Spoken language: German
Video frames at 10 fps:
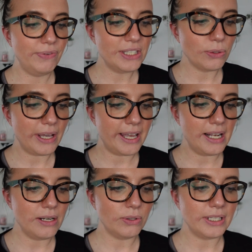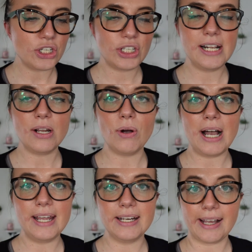visuell und erstellt
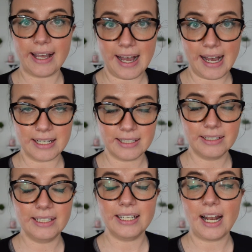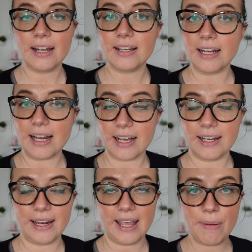auch eine Karte, die ihr dann danach
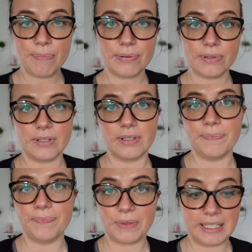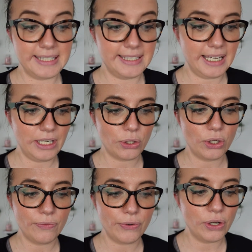in der App ähm, sehen
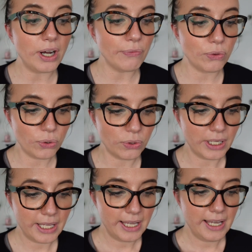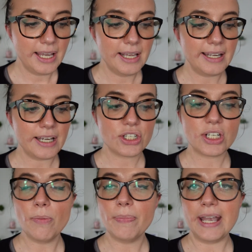könnt von eurer Wohnung. Der
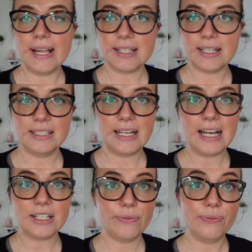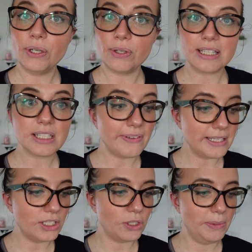Staubbehälter hat
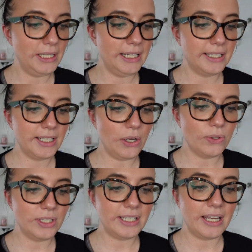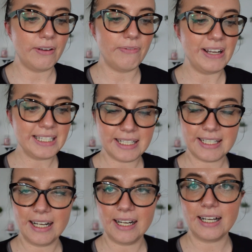420 Milliliter und der
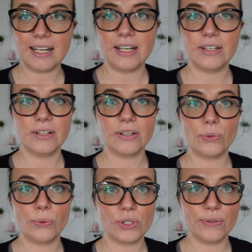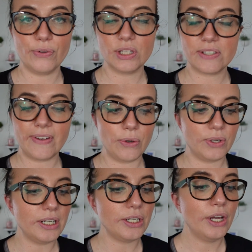Wassertank hat eine Größe von
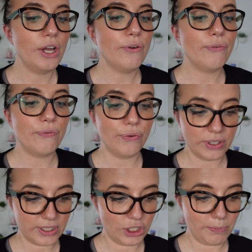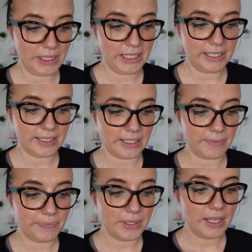240 Millilitern.